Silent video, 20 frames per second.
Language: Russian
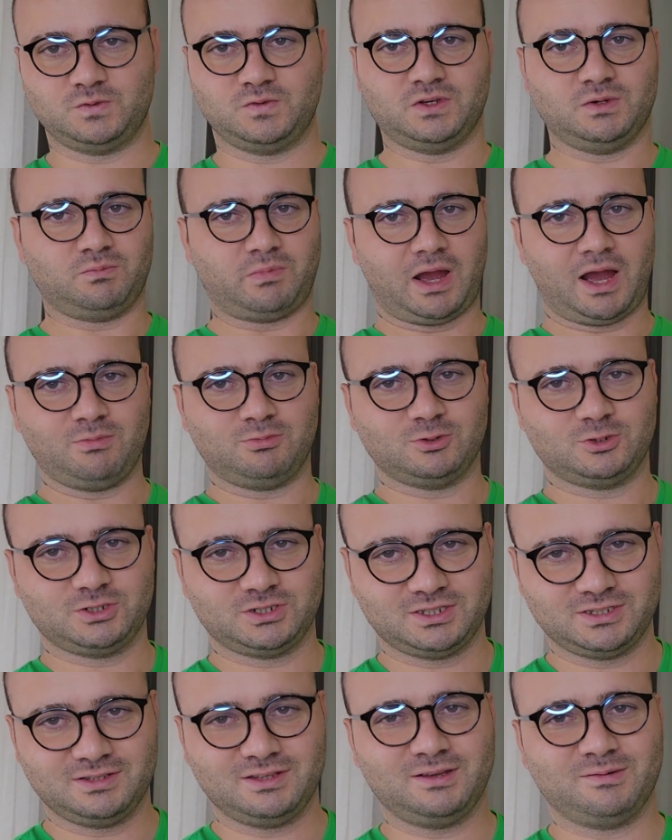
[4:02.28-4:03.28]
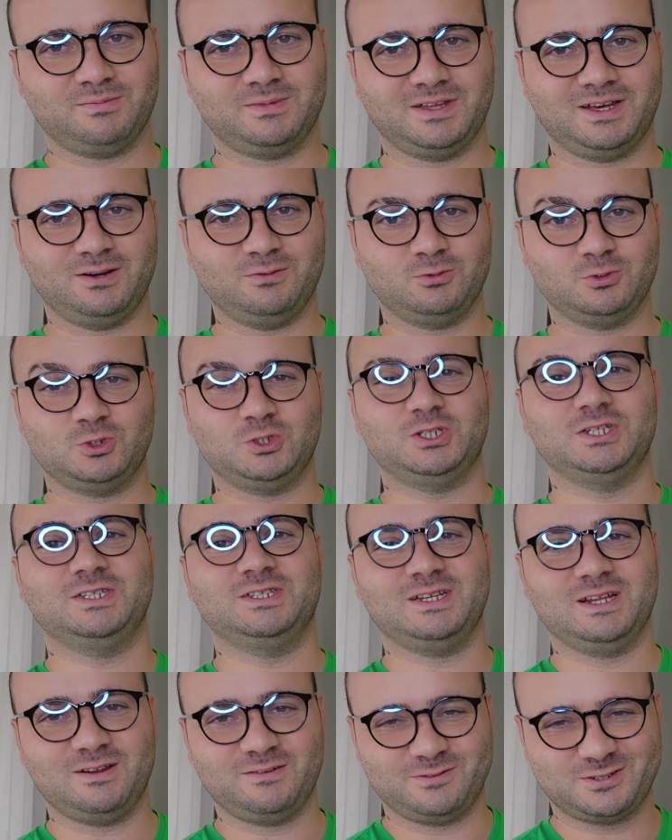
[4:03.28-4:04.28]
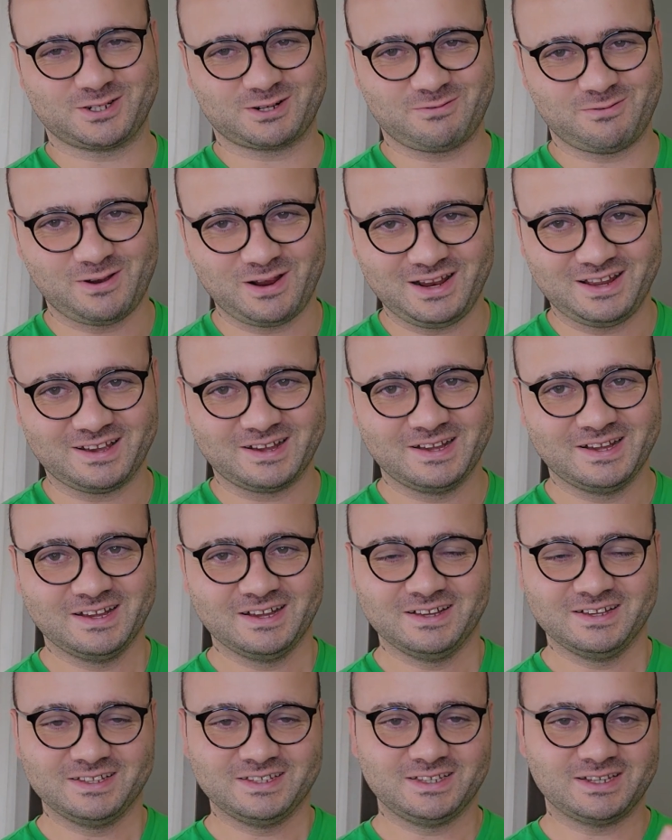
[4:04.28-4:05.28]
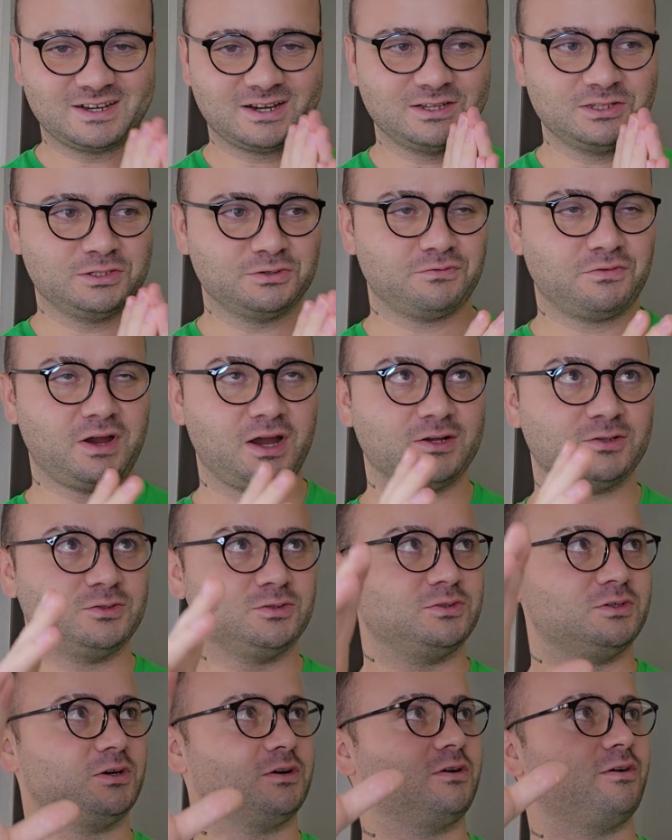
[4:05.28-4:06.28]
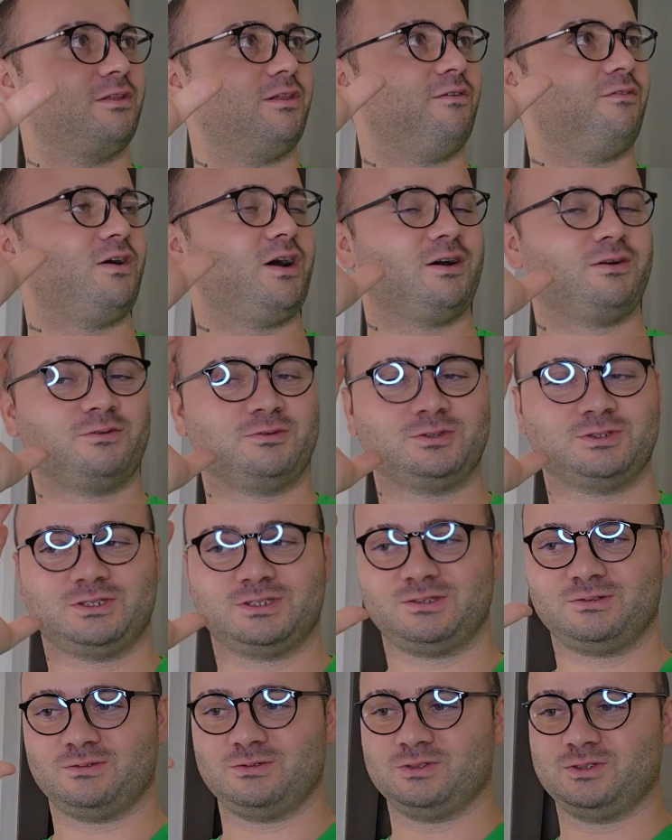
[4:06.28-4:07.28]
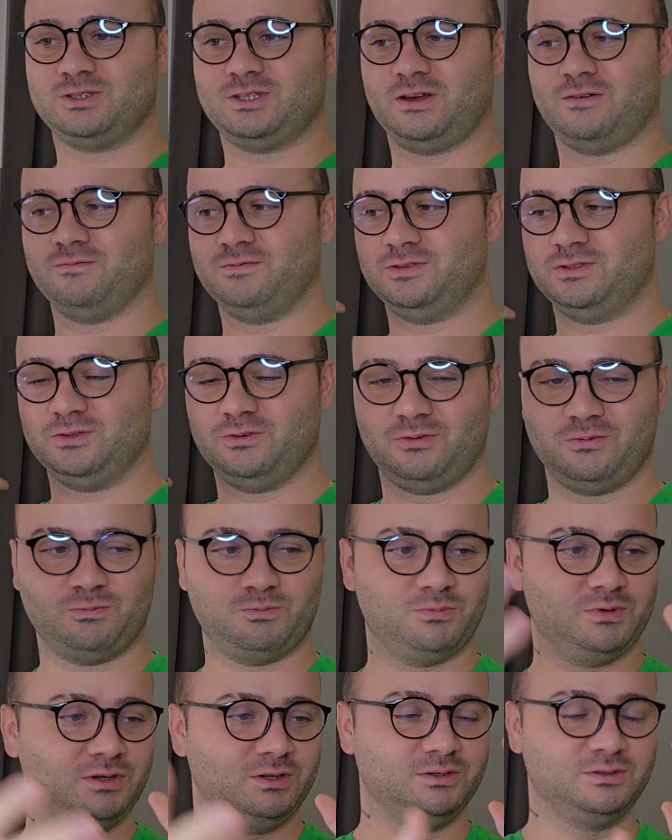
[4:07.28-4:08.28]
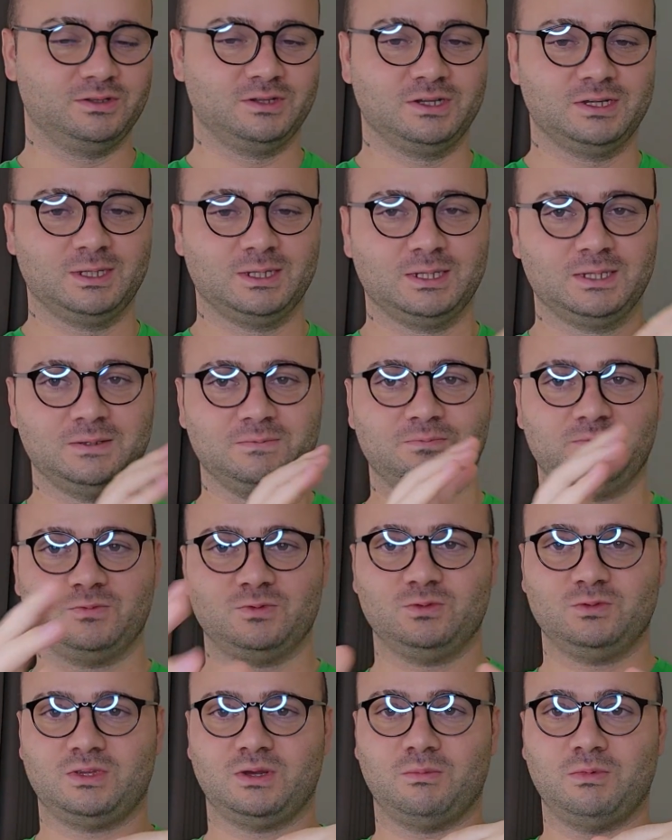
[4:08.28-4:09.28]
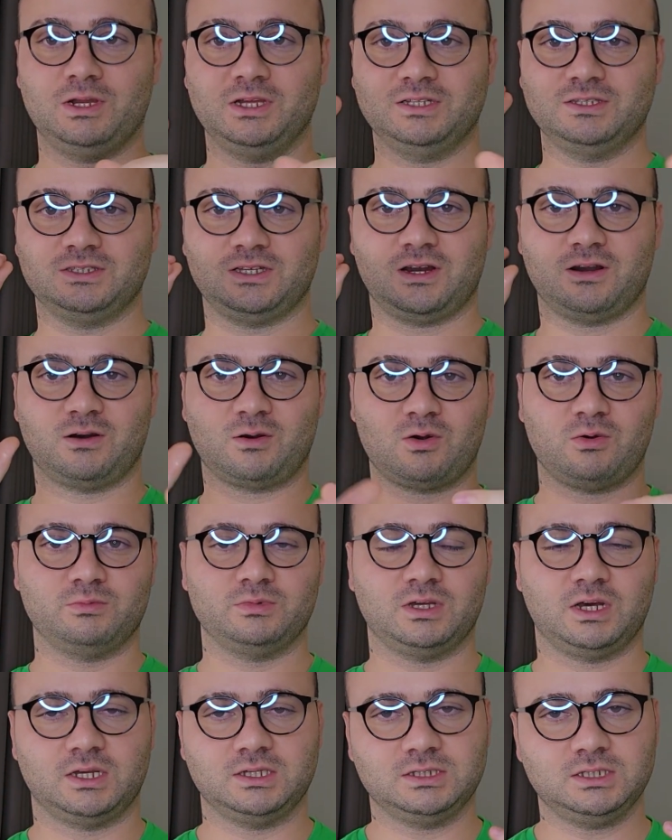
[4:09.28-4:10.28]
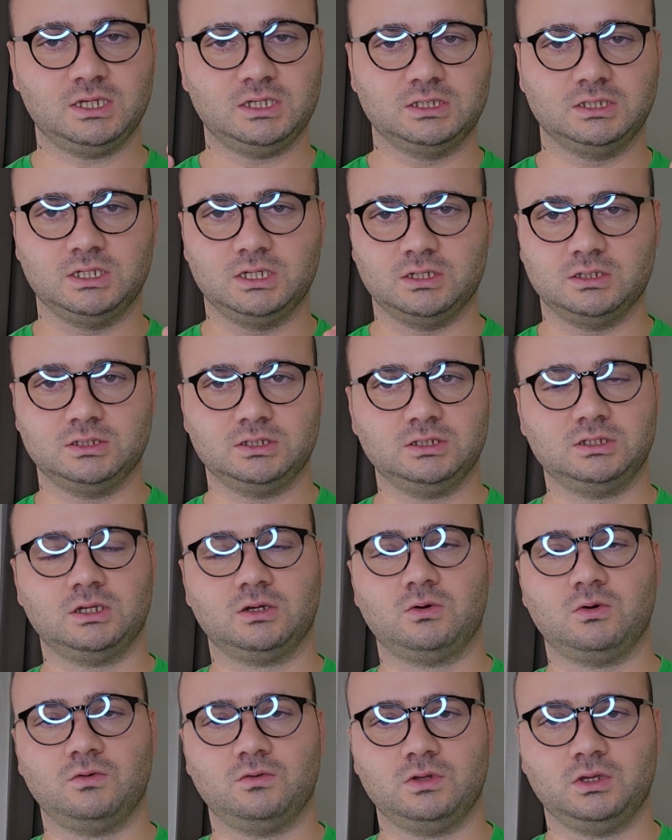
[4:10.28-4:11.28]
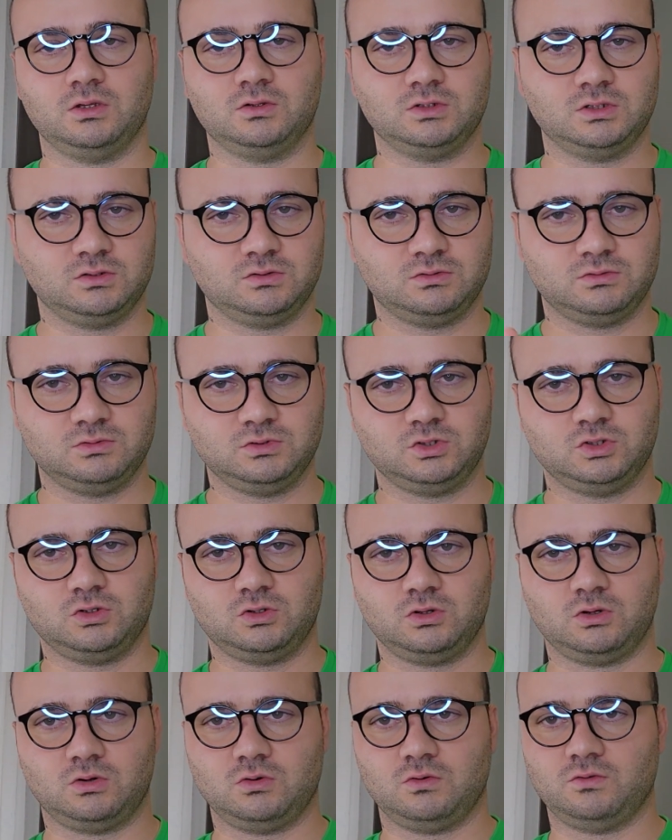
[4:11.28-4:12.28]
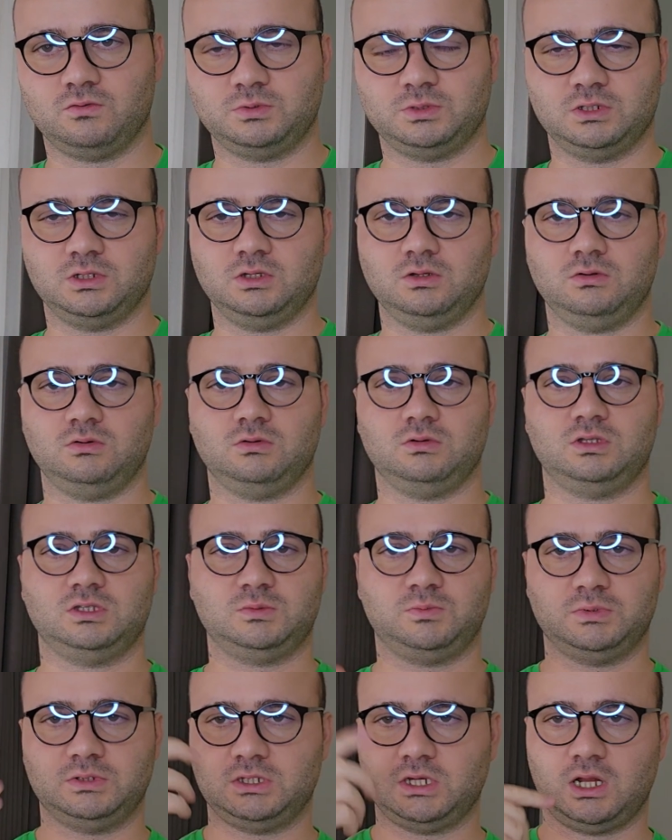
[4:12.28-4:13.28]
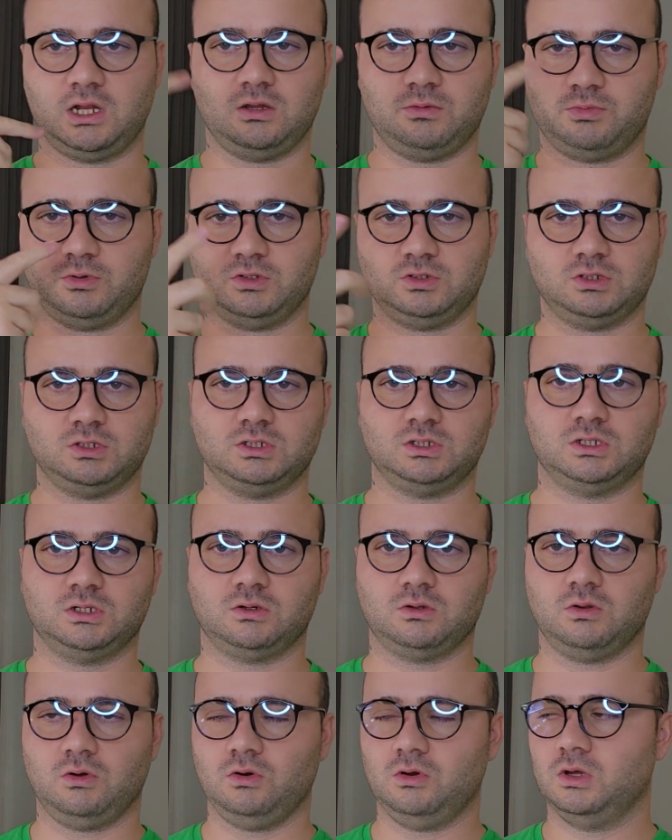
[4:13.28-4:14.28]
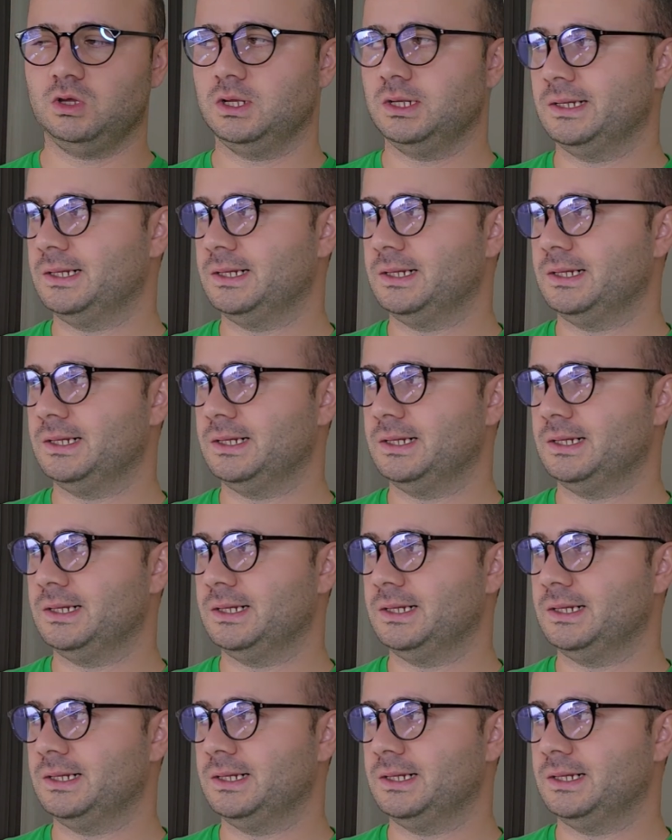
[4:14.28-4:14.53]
своей бабушки, там, да, учителя в школе, их одеваешь, у тебя голова кружится, потому что там все, блин, ну, там линза огромная, а здесь нет, здесь такого нет, здесь ничего такого вообще нету, это специальное просто стекло.